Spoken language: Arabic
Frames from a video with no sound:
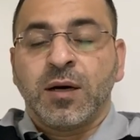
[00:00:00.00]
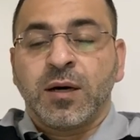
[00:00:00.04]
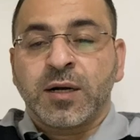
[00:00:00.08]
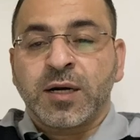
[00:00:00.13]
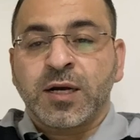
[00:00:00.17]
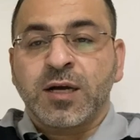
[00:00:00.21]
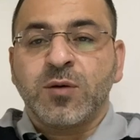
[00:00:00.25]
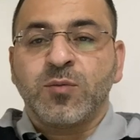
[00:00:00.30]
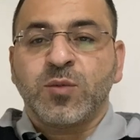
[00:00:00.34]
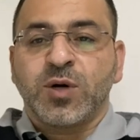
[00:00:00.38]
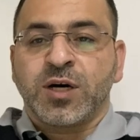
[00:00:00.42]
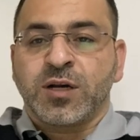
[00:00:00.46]

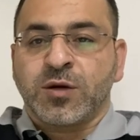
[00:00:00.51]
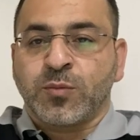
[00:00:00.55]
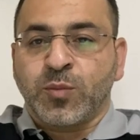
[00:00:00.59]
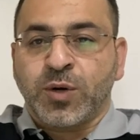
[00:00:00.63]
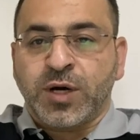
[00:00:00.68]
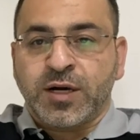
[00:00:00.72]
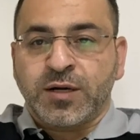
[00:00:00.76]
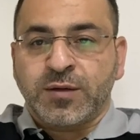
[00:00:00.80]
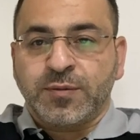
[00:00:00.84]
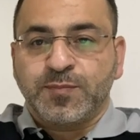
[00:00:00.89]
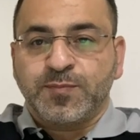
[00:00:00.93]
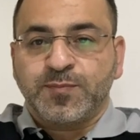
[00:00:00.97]
رقم
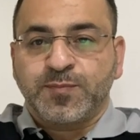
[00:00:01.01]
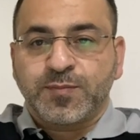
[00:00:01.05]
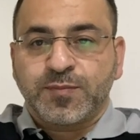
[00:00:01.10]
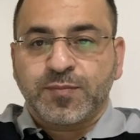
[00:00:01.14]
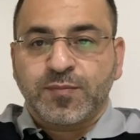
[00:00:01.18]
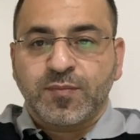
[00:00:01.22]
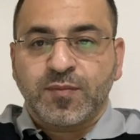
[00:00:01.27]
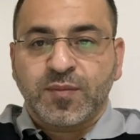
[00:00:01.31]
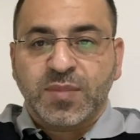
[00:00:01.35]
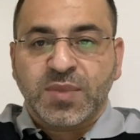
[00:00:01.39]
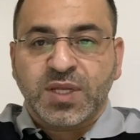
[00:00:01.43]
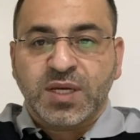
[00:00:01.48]
أربعة
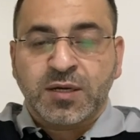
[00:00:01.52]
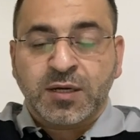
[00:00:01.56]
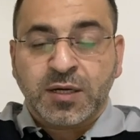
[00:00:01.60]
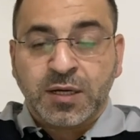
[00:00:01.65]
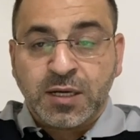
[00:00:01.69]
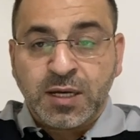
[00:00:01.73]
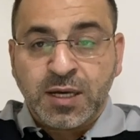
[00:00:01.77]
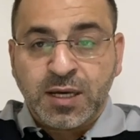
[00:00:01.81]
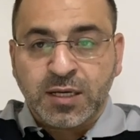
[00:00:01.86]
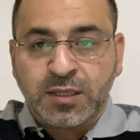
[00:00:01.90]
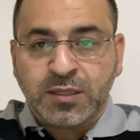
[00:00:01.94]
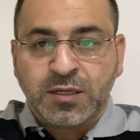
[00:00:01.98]

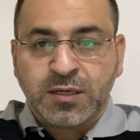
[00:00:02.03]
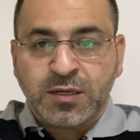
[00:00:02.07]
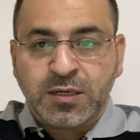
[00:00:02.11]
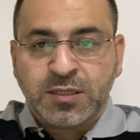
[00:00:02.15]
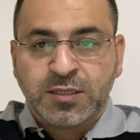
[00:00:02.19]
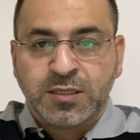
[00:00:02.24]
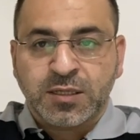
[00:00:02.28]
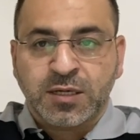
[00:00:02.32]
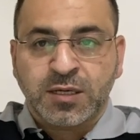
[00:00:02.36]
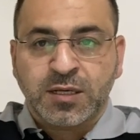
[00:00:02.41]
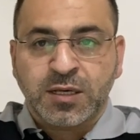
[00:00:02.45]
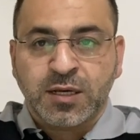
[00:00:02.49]
خلال
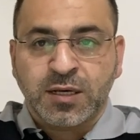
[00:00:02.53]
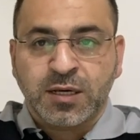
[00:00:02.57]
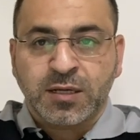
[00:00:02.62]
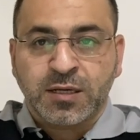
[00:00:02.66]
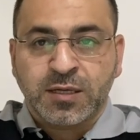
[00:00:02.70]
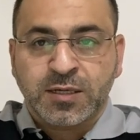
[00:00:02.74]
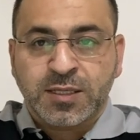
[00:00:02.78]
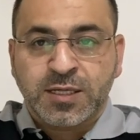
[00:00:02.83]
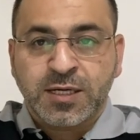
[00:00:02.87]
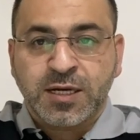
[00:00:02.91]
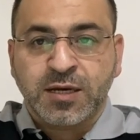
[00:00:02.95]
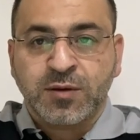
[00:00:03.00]
دراستك
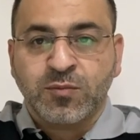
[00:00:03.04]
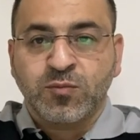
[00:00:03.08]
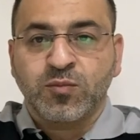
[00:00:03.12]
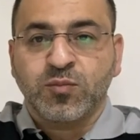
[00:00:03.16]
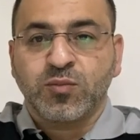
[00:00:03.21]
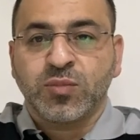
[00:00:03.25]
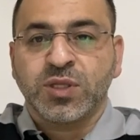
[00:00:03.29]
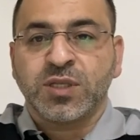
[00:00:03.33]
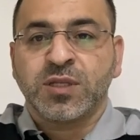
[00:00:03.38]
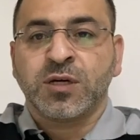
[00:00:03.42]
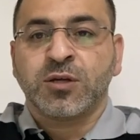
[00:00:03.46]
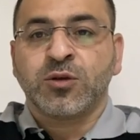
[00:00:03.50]
للكتاب
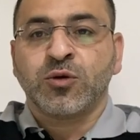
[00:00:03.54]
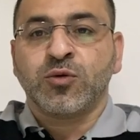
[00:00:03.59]
بدك